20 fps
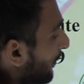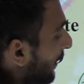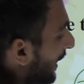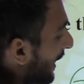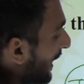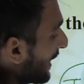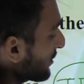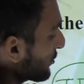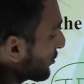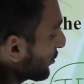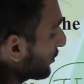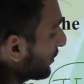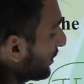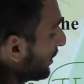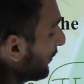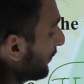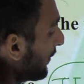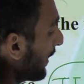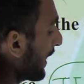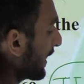बार आया
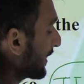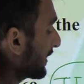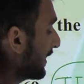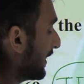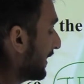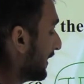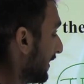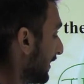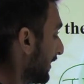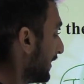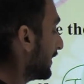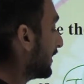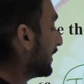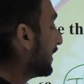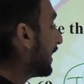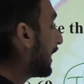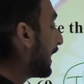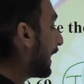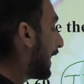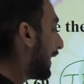चौथी बार आते ही
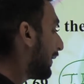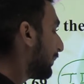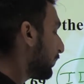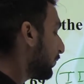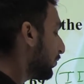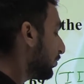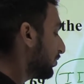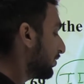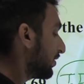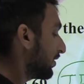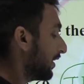आपको